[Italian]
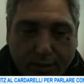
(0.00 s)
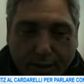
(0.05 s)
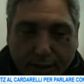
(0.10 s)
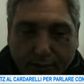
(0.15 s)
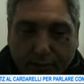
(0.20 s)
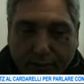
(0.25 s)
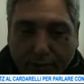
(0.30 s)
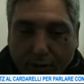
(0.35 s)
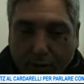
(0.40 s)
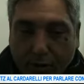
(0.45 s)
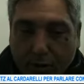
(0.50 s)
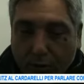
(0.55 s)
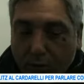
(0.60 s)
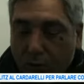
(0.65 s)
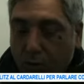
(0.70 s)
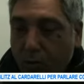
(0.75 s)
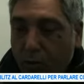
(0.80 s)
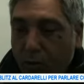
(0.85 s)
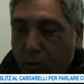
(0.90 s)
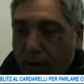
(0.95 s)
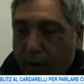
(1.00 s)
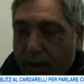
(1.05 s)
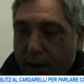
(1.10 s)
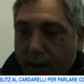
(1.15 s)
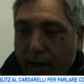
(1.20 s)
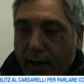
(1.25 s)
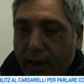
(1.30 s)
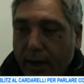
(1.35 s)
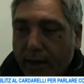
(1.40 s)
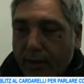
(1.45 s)
loro servono
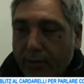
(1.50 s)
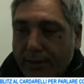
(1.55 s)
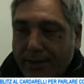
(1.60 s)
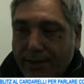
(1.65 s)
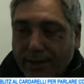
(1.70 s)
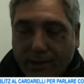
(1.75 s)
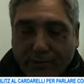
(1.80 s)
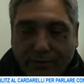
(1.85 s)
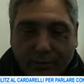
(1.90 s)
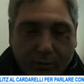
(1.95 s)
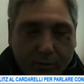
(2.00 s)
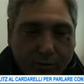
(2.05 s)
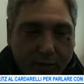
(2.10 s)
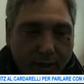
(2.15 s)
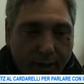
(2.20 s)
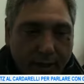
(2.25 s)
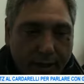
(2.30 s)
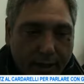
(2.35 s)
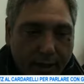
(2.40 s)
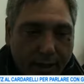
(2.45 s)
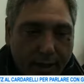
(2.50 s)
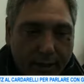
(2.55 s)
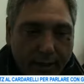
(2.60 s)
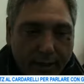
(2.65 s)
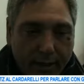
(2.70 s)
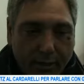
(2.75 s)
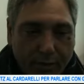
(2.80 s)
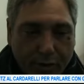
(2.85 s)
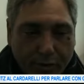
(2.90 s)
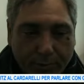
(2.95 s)
comunque questa figura
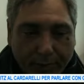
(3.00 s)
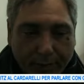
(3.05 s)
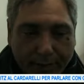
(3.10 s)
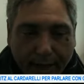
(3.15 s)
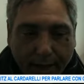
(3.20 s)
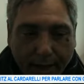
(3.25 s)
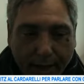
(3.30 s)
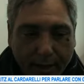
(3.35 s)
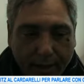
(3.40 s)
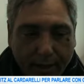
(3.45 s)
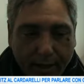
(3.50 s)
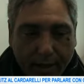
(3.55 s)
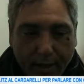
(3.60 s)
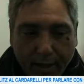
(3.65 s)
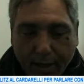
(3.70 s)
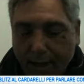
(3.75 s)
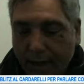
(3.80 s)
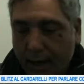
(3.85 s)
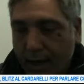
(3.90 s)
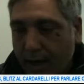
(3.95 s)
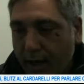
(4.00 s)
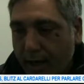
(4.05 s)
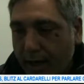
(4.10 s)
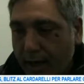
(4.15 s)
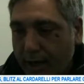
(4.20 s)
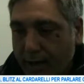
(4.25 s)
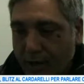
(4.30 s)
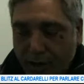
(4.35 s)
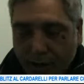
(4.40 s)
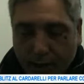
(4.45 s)
negli ospedali
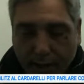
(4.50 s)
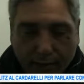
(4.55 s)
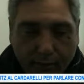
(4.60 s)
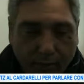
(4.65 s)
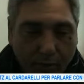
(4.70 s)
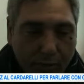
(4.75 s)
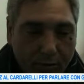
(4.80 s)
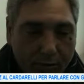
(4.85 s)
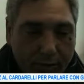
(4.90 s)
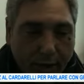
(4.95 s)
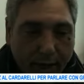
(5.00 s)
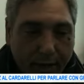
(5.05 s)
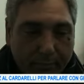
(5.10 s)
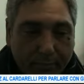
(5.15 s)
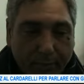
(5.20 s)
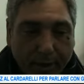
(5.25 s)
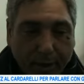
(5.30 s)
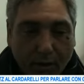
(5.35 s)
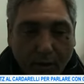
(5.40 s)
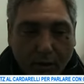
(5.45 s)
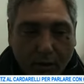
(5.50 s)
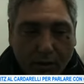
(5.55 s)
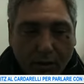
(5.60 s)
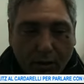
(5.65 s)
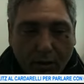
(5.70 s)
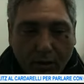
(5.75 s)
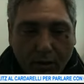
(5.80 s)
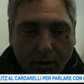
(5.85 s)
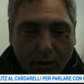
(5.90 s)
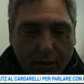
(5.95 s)
e c'è la volontà
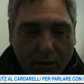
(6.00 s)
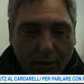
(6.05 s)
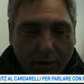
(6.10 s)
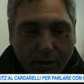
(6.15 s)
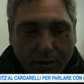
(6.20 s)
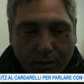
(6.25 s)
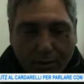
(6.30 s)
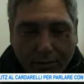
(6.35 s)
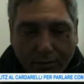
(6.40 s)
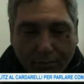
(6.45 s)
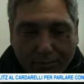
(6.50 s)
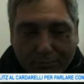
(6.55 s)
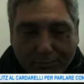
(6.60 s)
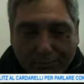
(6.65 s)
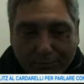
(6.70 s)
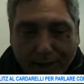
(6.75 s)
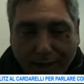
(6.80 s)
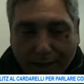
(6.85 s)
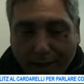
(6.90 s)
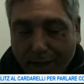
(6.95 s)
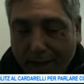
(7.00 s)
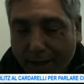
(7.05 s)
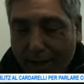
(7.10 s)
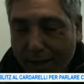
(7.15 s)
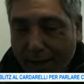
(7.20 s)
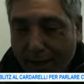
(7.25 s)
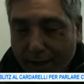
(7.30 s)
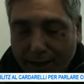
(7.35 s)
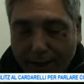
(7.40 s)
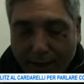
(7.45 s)
però mm, mi
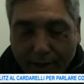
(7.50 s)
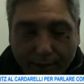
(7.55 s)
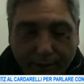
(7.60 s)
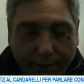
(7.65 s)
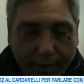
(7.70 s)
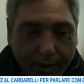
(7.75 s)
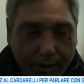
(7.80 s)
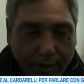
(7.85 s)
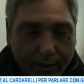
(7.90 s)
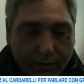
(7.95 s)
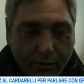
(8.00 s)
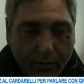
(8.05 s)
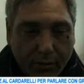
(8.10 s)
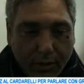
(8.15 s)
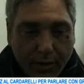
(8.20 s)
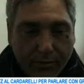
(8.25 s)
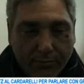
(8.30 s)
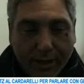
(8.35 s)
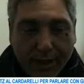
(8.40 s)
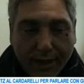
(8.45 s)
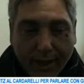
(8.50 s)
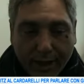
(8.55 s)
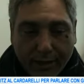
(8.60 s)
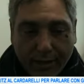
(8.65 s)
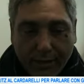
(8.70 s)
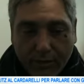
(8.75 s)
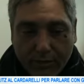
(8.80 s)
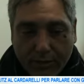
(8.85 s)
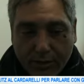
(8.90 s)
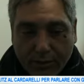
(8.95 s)
ha anche riferito che
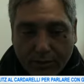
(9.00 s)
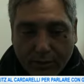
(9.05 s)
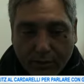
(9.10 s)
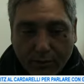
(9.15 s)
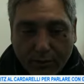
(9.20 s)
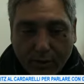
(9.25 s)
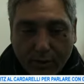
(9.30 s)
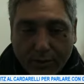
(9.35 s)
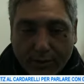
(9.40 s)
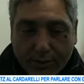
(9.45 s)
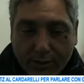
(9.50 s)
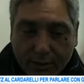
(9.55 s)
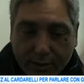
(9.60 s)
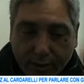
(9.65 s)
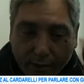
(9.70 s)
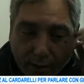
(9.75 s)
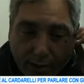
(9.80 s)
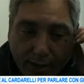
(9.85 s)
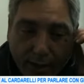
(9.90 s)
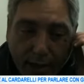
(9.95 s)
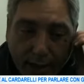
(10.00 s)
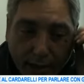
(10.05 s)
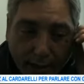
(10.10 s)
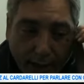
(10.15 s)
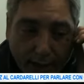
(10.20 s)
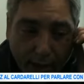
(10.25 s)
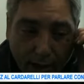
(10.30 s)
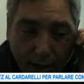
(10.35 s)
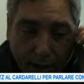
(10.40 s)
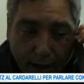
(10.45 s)
magari non si trovano in sintonia
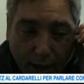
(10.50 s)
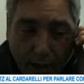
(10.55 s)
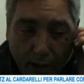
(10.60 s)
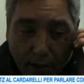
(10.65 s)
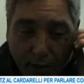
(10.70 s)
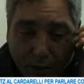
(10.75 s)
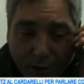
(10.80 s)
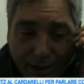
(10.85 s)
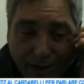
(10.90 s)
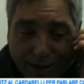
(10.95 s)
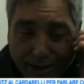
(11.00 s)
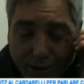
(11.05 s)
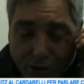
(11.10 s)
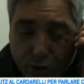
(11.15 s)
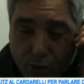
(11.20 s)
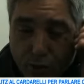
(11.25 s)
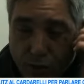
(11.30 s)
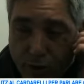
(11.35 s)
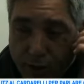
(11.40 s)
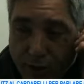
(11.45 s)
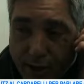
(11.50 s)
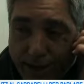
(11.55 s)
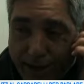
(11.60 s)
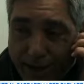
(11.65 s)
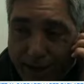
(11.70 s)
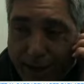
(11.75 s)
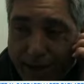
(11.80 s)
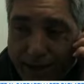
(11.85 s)
con la regione